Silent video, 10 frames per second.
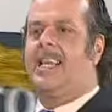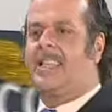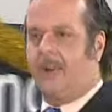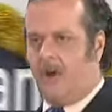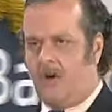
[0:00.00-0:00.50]

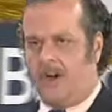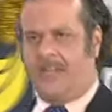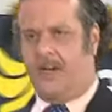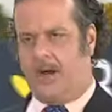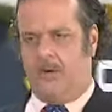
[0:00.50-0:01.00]
ese rojo que
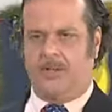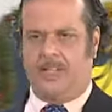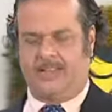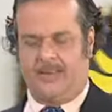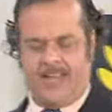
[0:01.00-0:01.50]
si no le
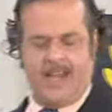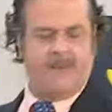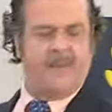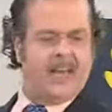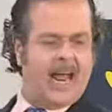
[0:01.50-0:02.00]
gusta se vaya a
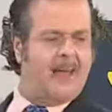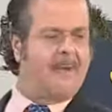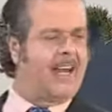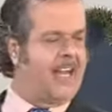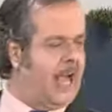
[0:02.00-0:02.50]
vivir a Alemania.